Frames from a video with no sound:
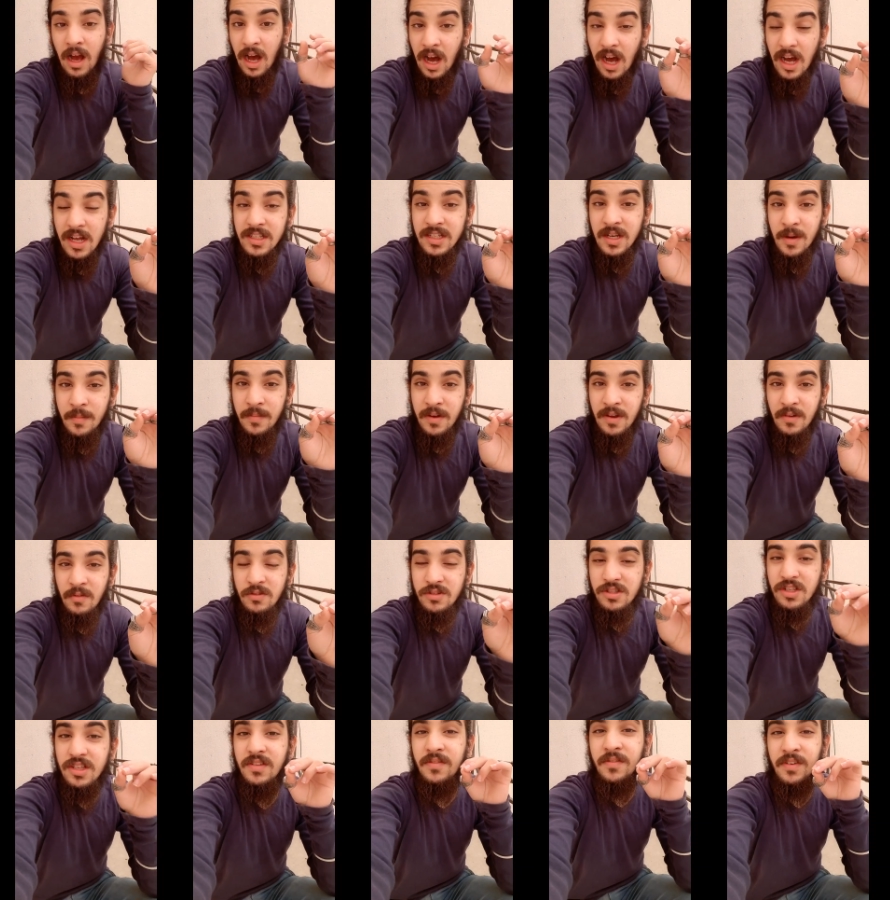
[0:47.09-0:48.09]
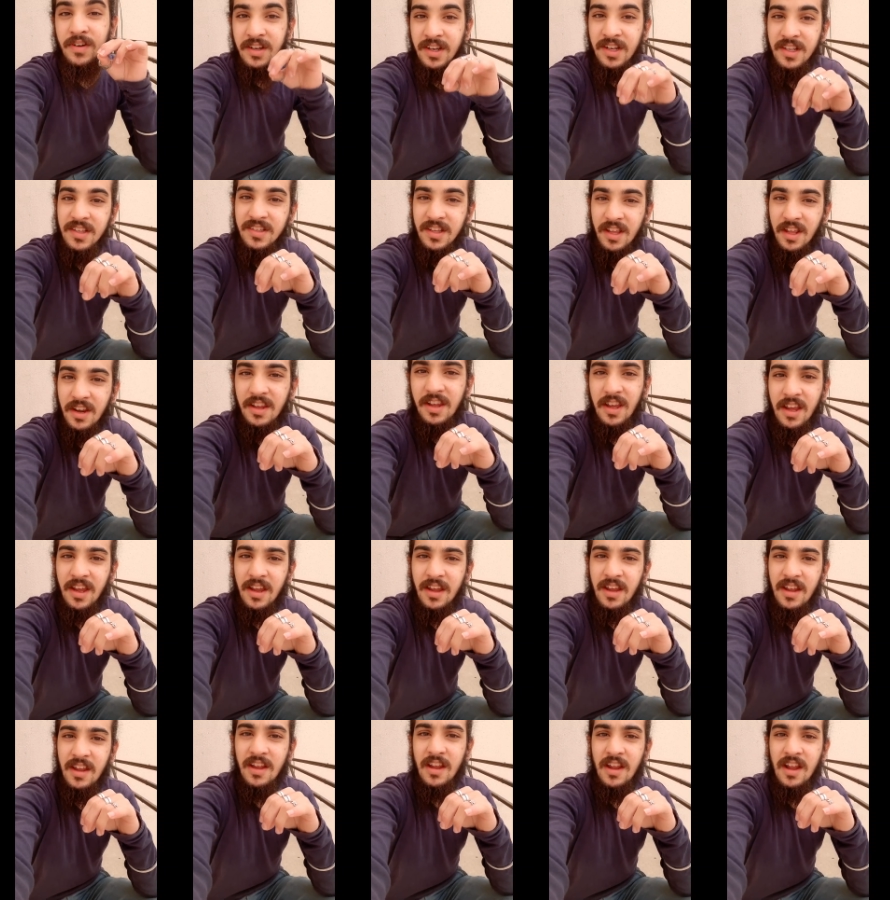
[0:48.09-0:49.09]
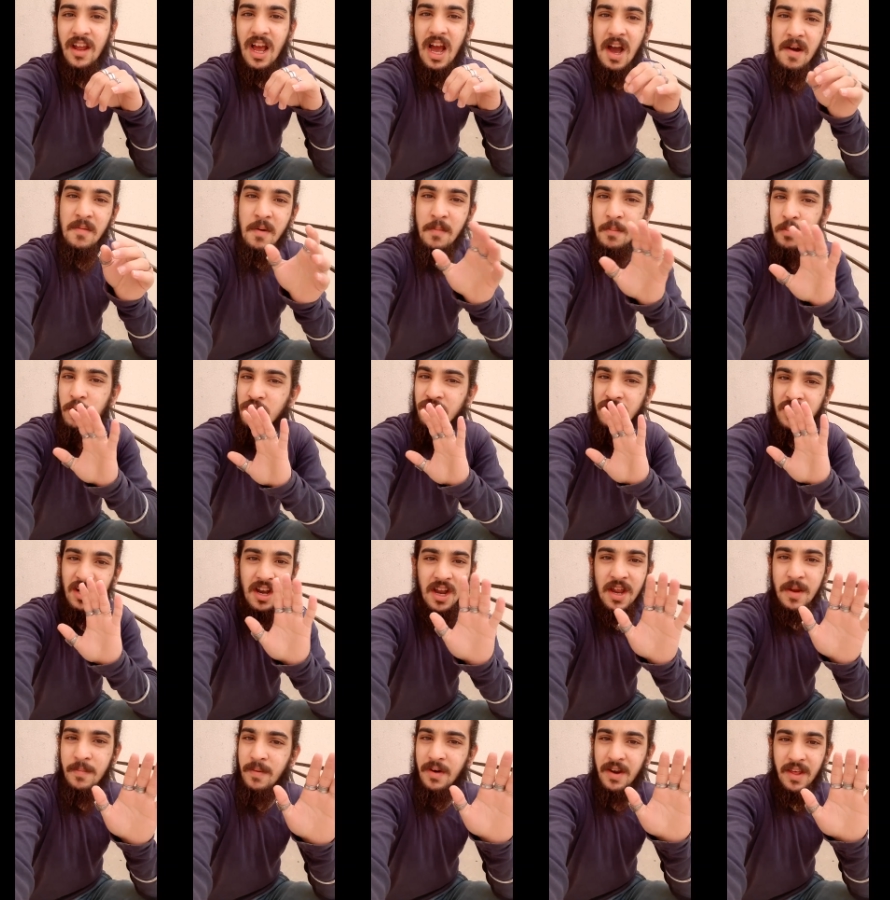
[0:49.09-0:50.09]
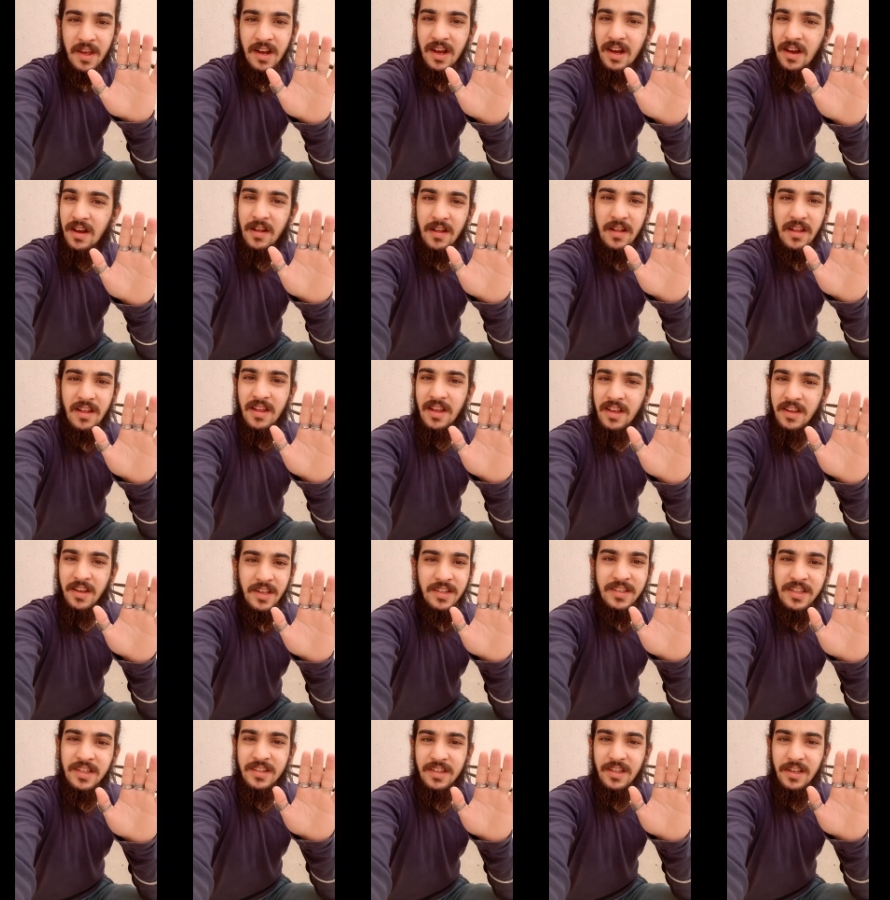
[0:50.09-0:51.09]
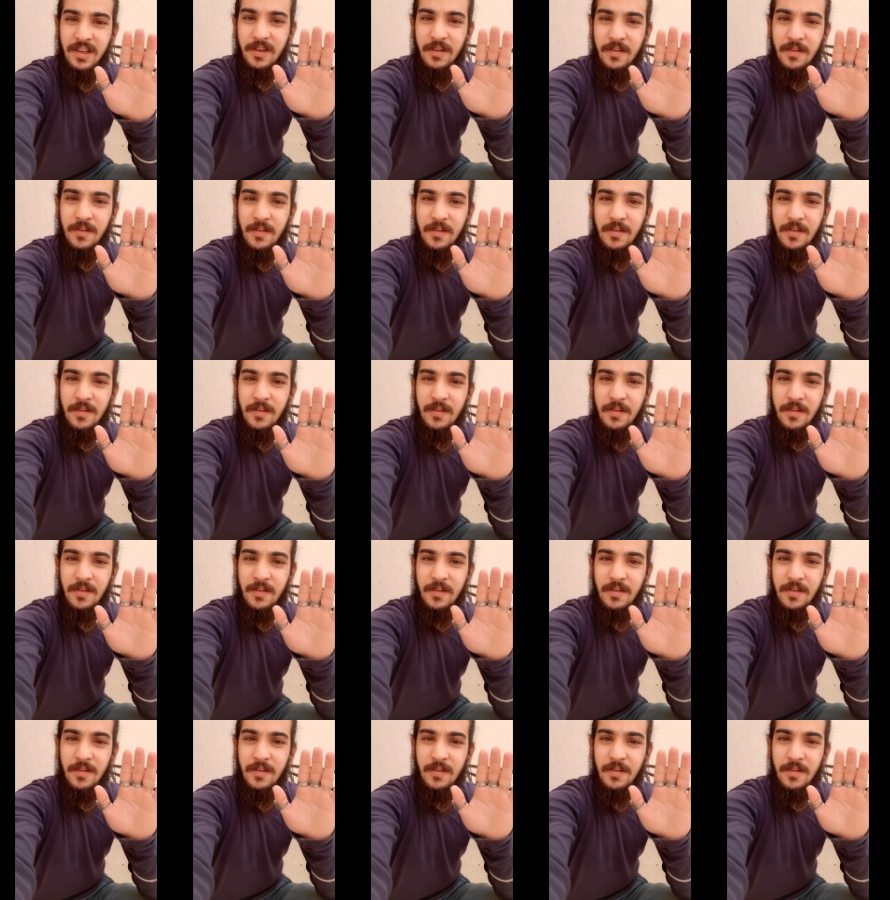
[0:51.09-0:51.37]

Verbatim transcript: आज हमने वो चीज़ विटनेस करी है अब हमें पूछना नहीं पड़ेगा किसी से